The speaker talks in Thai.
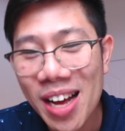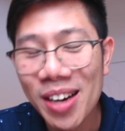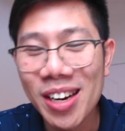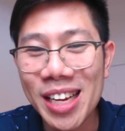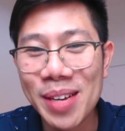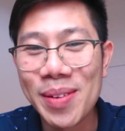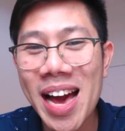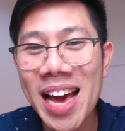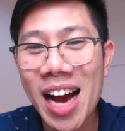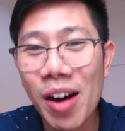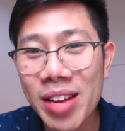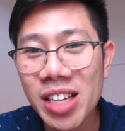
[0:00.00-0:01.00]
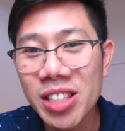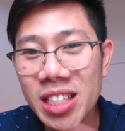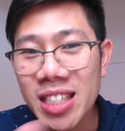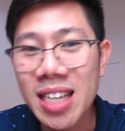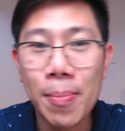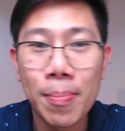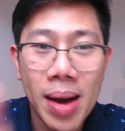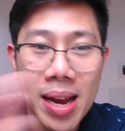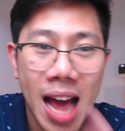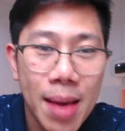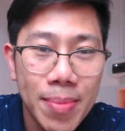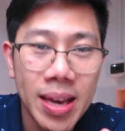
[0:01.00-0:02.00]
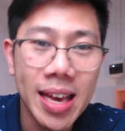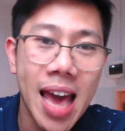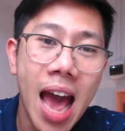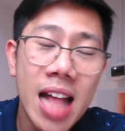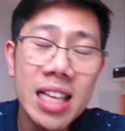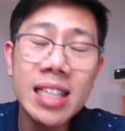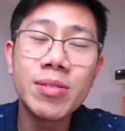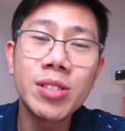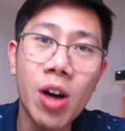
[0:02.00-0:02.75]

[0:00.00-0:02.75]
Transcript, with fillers: ก็เลยทำาให้เขาเนี่ยซื้อกลับมาได้เพียงแค่